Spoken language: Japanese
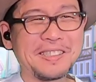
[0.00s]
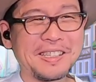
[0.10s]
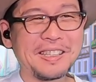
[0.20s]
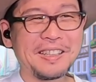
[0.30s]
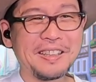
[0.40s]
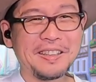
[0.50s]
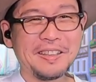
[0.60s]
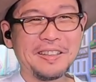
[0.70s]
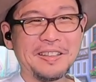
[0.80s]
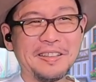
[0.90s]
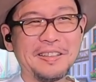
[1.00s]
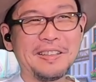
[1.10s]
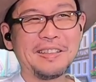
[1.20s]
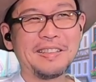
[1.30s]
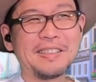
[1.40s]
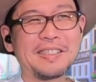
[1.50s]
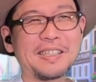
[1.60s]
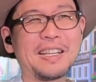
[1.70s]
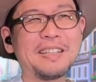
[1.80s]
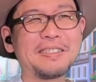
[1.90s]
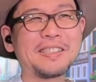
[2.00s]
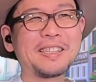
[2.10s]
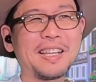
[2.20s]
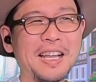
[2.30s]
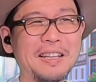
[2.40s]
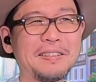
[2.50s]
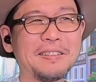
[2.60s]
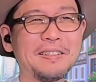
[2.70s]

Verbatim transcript: 寺。違う違